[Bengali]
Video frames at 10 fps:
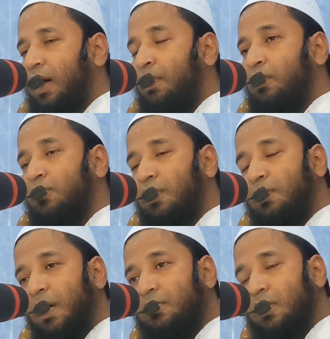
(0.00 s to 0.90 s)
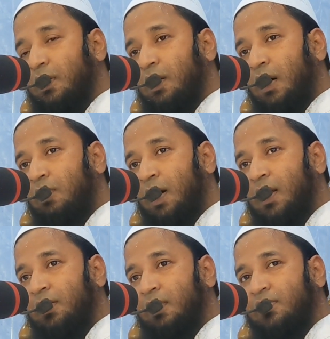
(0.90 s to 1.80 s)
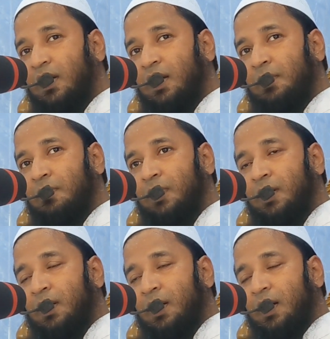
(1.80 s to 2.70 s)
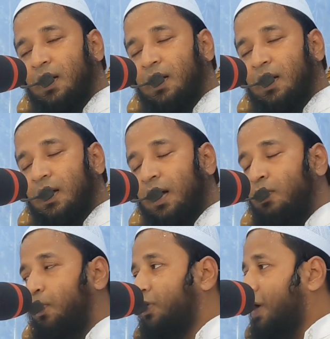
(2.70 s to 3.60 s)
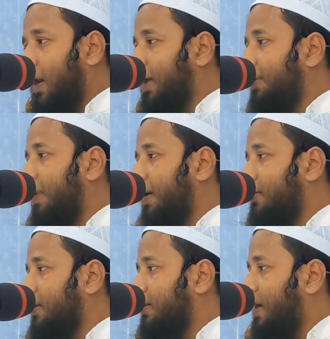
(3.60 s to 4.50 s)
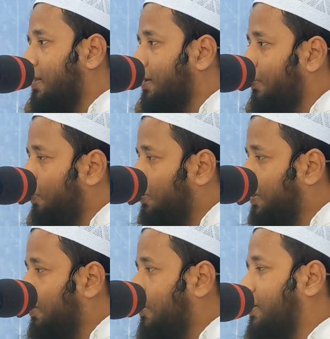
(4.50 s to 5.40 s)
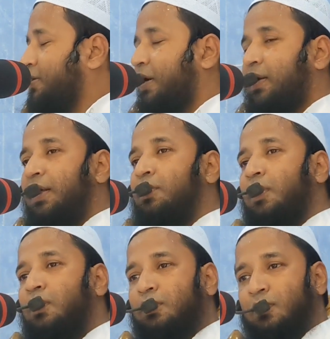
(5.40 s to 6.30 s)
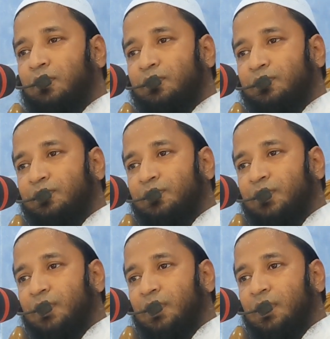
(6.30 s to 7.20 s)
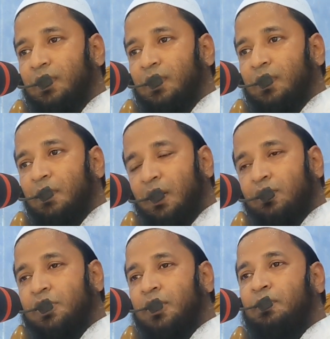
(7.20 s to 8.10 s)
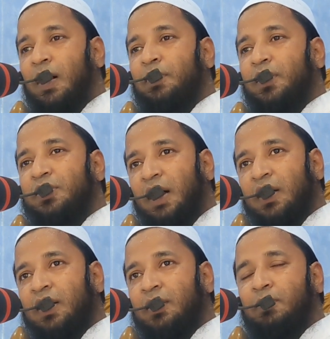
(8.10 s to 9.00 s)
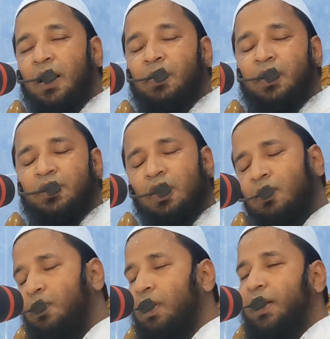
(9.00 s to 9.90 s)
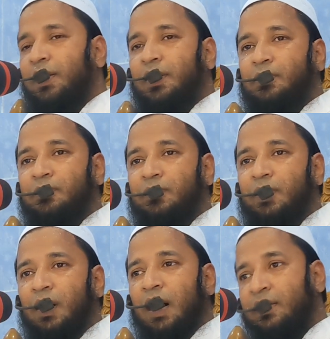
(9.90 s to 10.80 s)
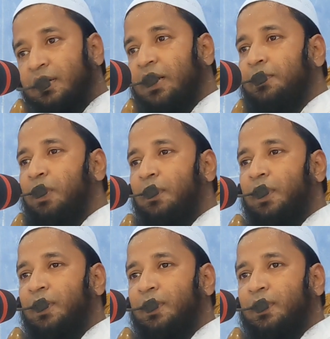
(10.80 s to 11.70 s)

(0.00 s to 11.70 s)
এবং রসুল পাক সাল্লাহ আলহি আসাল্লাম এর উপর যারাই ইমান আনতেন তাদের উপরে সেই অত্যাচারটাই করা হইত মানসিকভাবে শারীরিকভাবে সর্বলাইনে আর্থিকভাবে